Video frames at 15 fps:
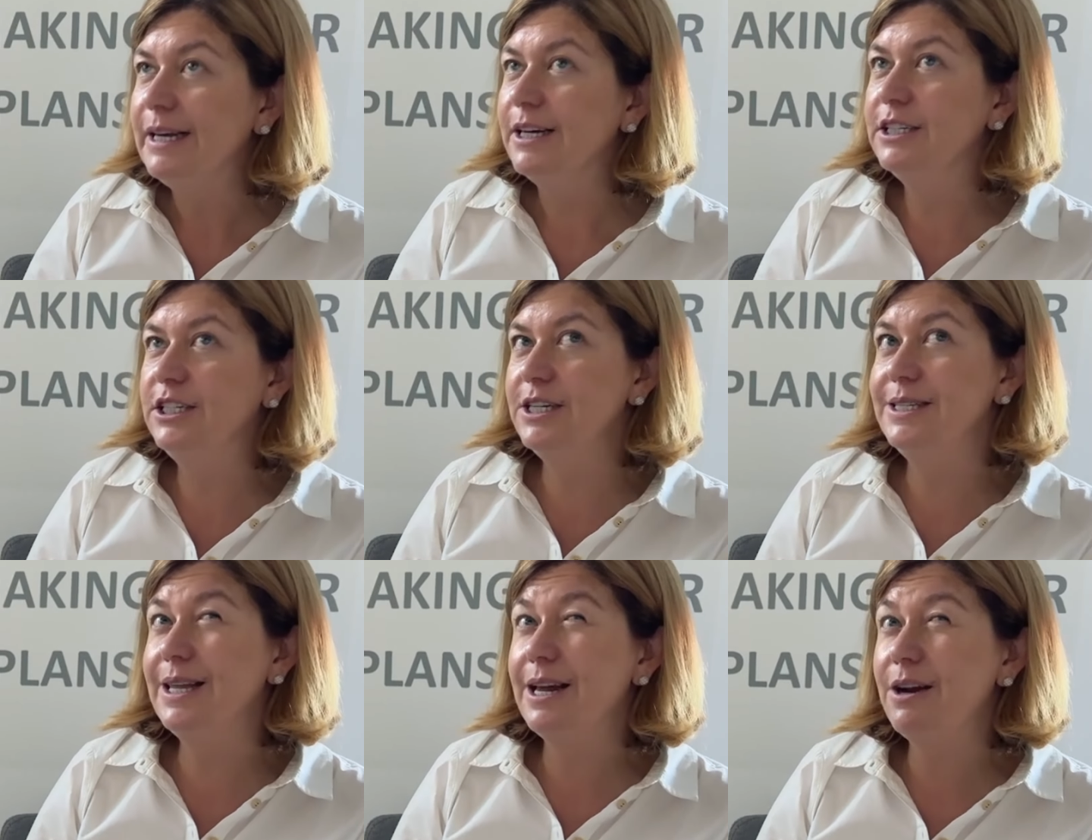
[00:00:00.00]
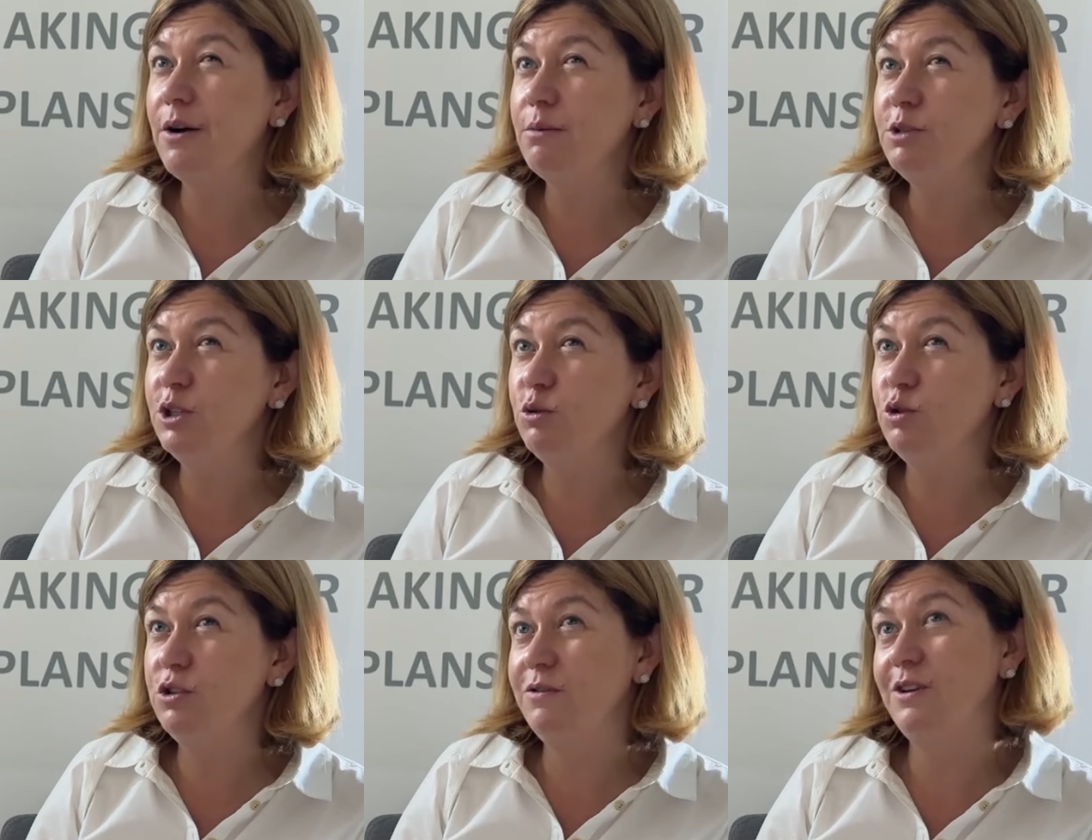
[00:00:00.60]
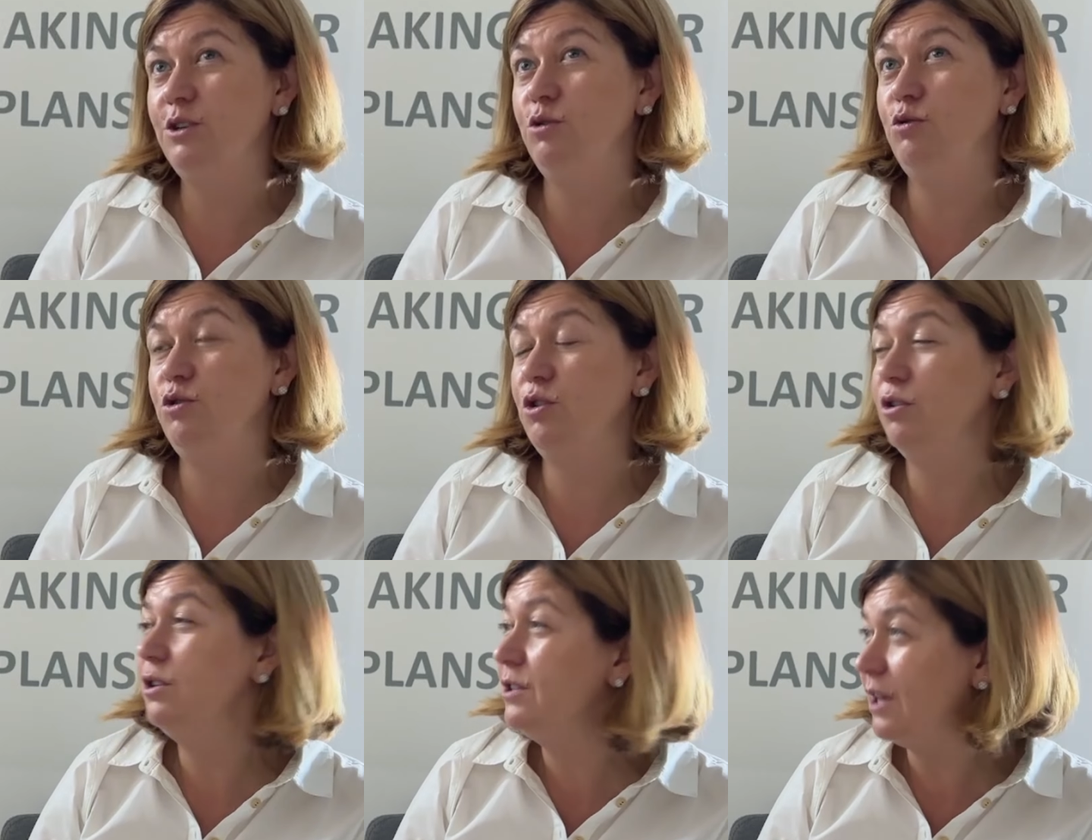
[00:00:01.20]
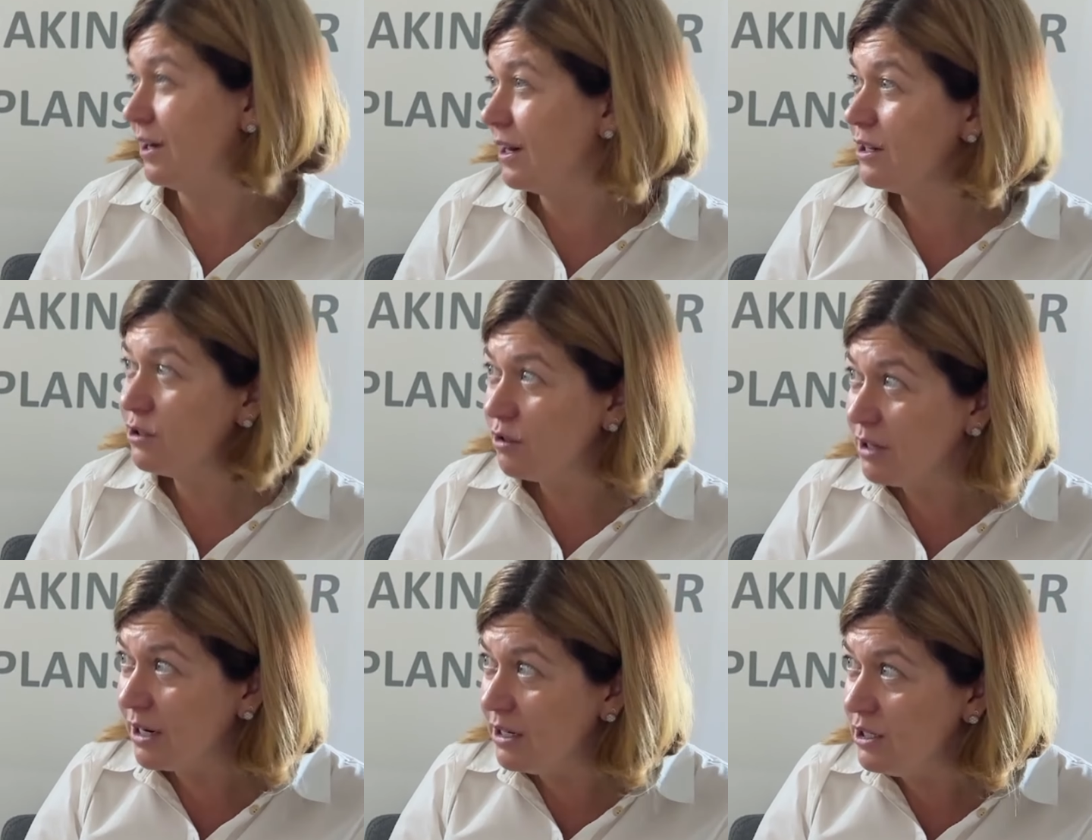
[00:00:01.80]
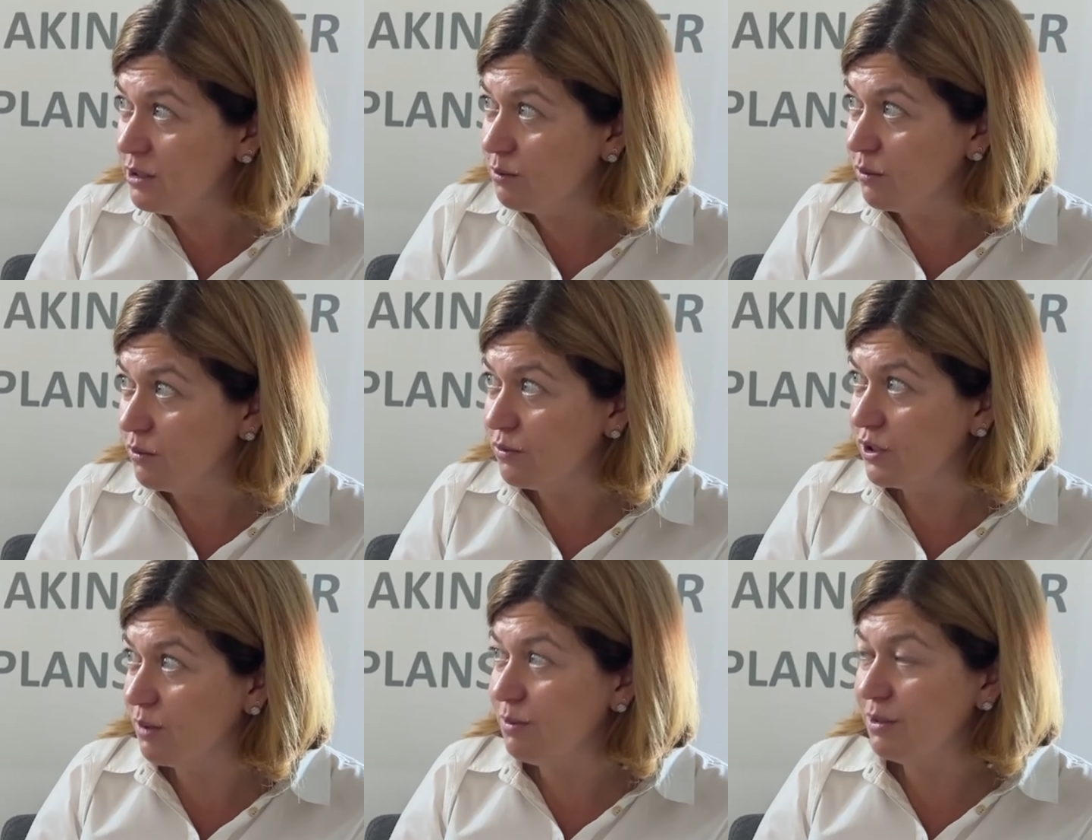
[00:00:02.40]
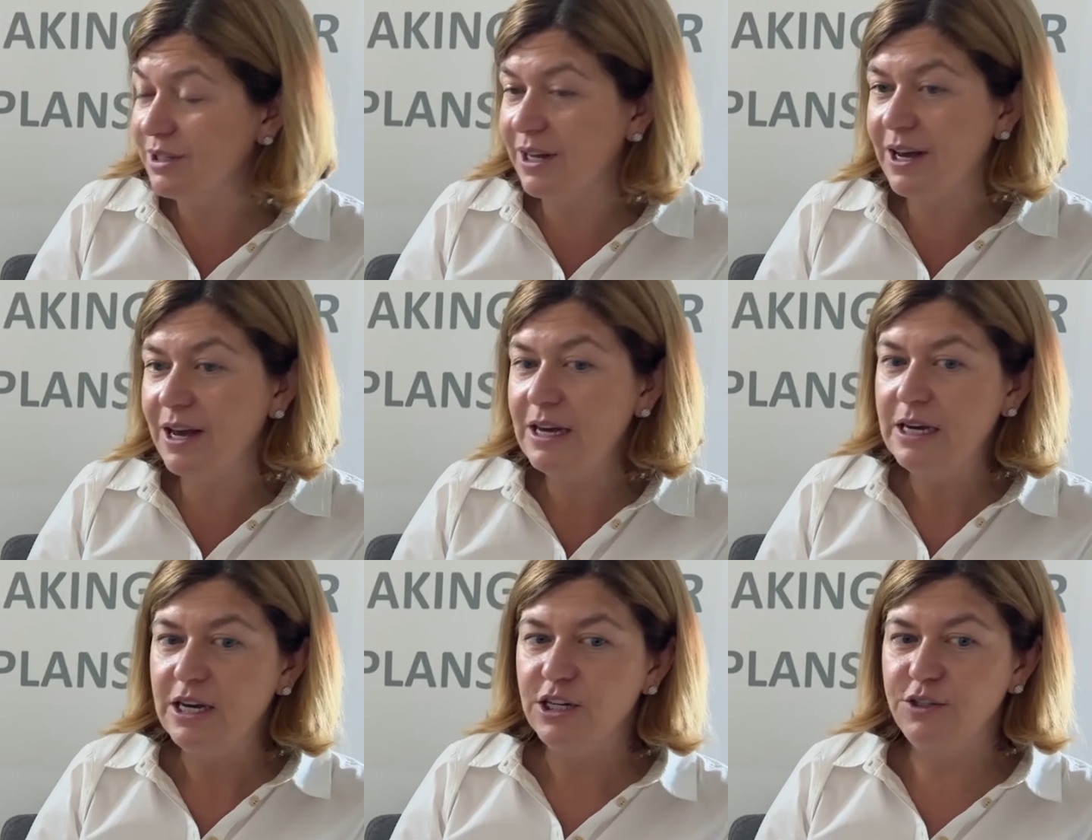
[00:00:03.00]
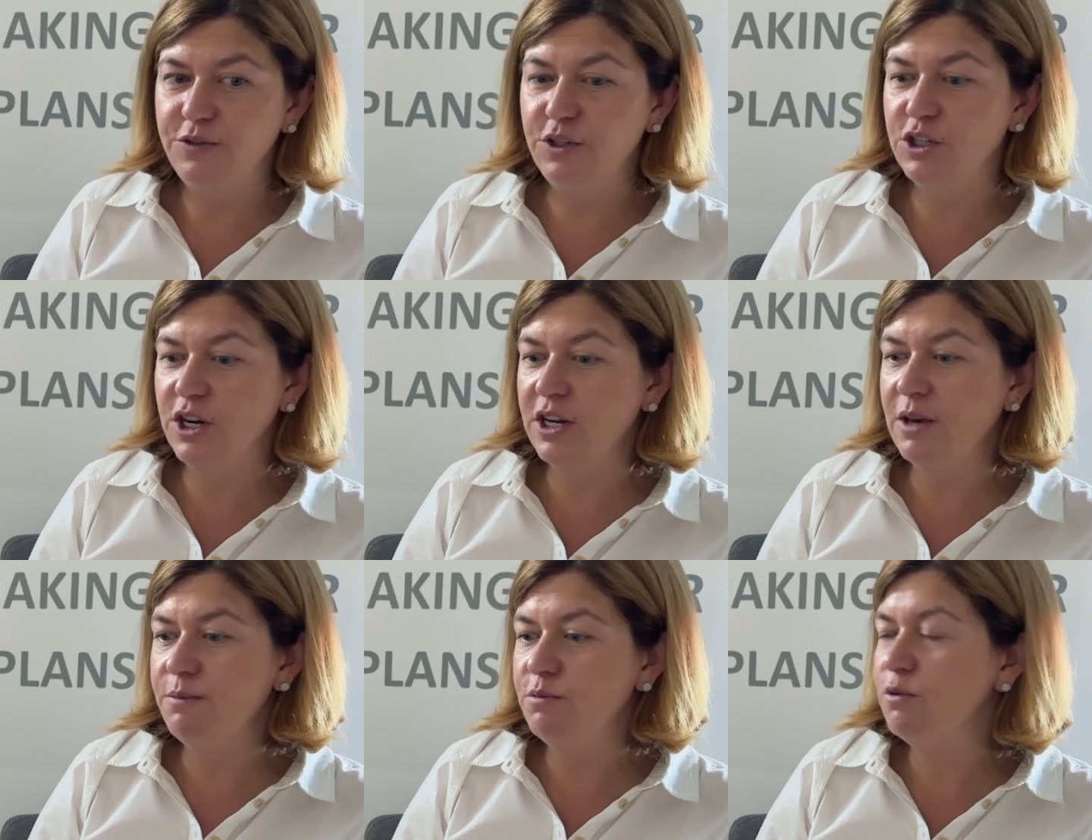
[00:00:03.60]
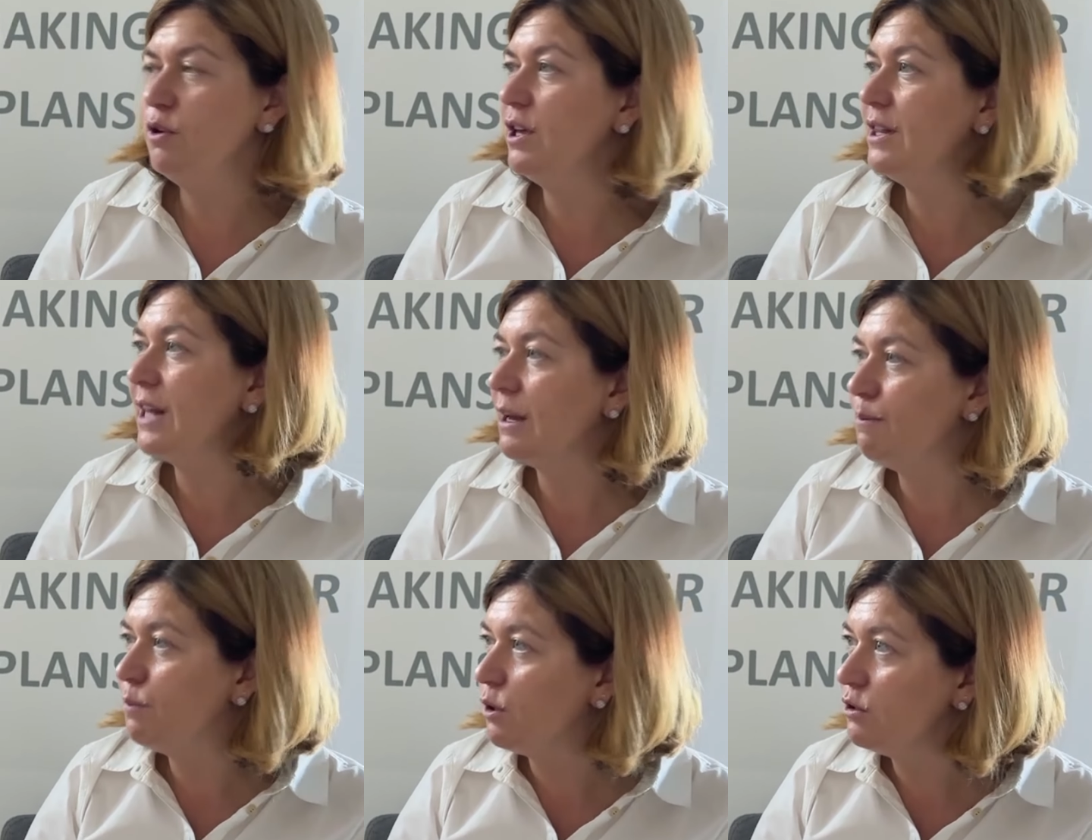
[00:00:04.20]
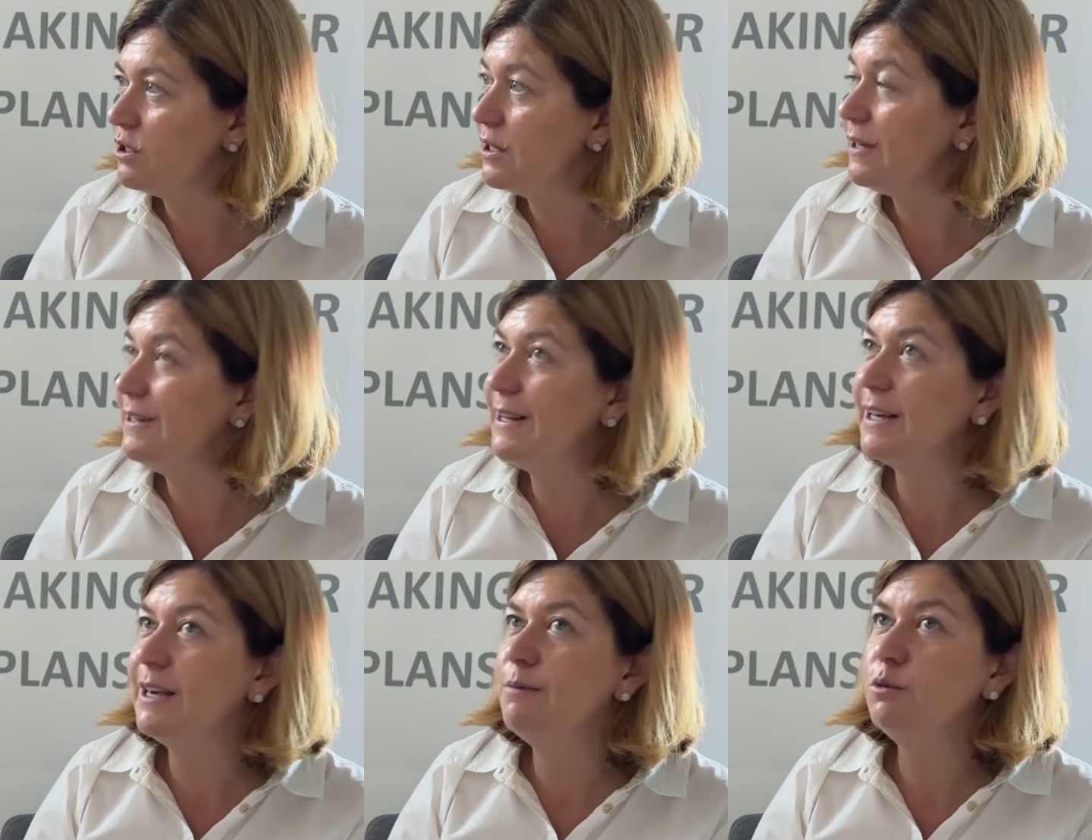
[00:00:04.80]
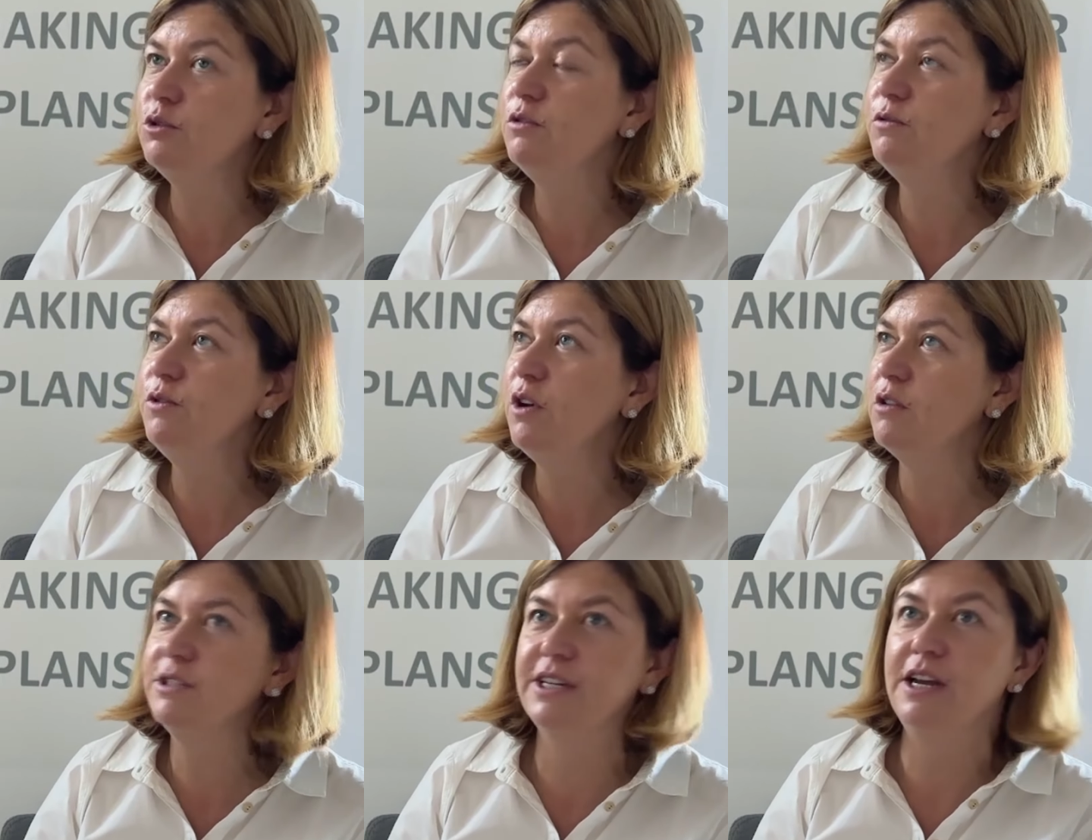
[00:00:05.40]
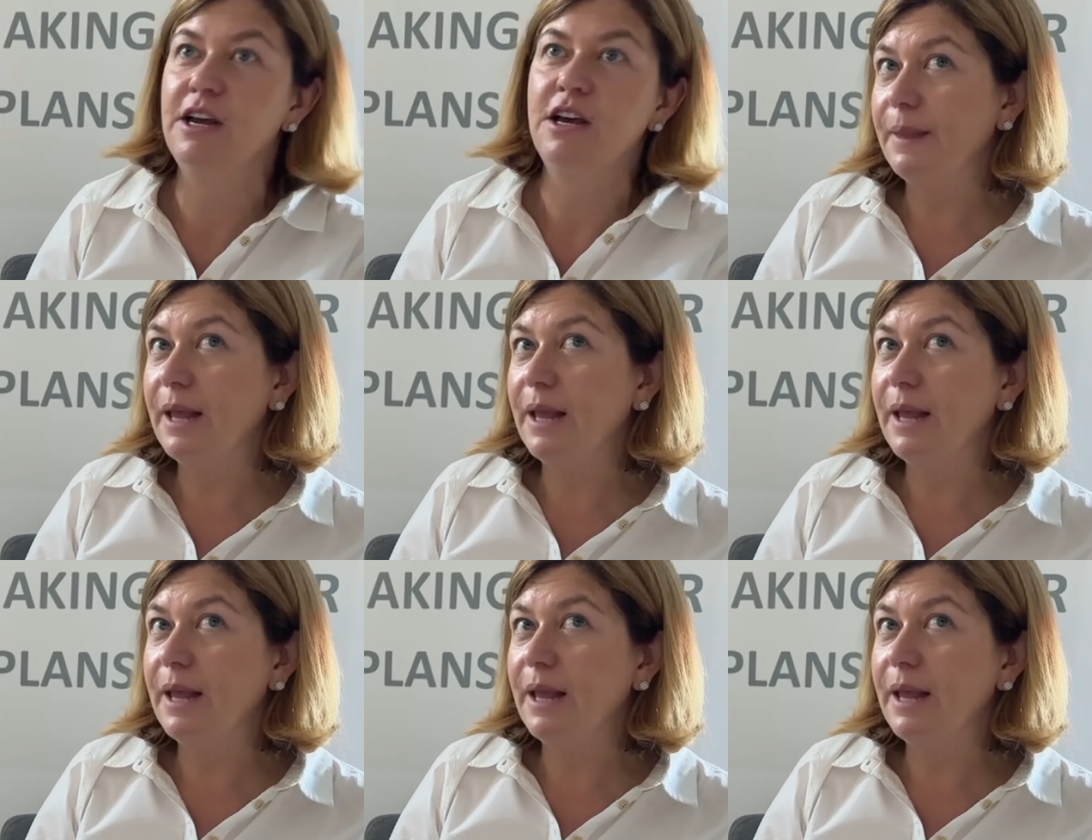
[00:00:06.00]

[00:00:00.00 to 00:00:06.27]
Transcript: gdzie starałam się używać dużo internacjonalizmów, żeby te ćwiczenie było jednak proste i takie motywujące.